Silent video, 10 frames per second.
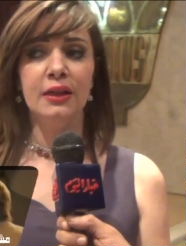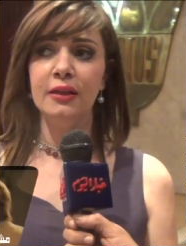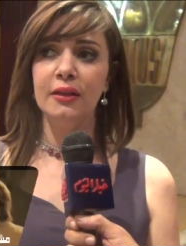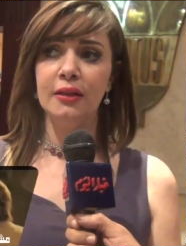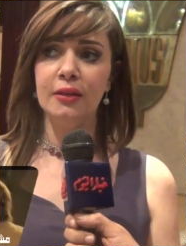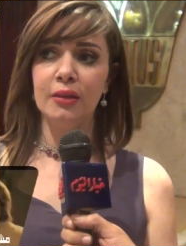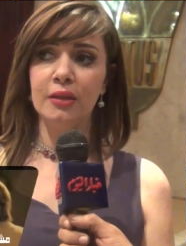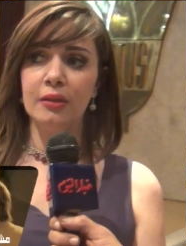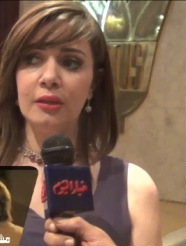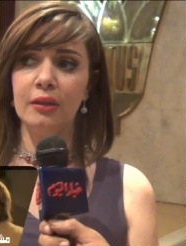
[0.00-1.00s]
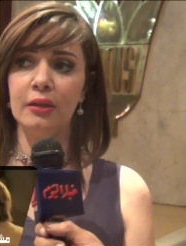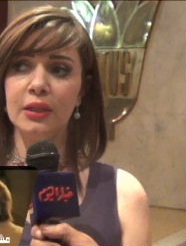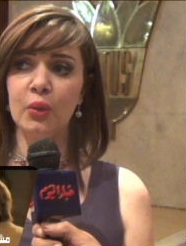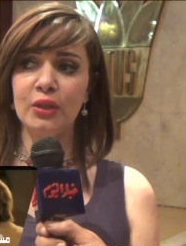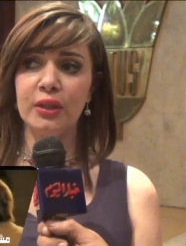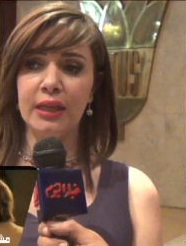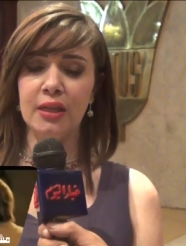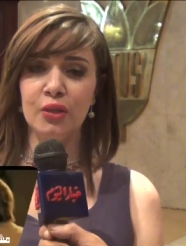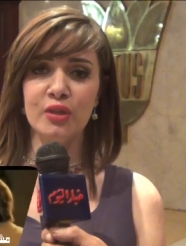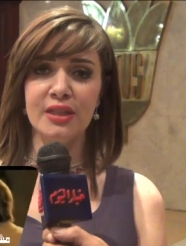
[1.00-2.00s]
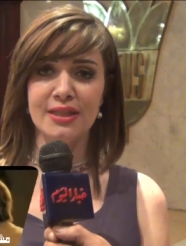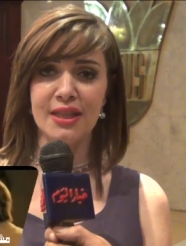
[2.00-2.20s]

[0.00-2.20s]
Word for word: آه، دوت اخراج استاذ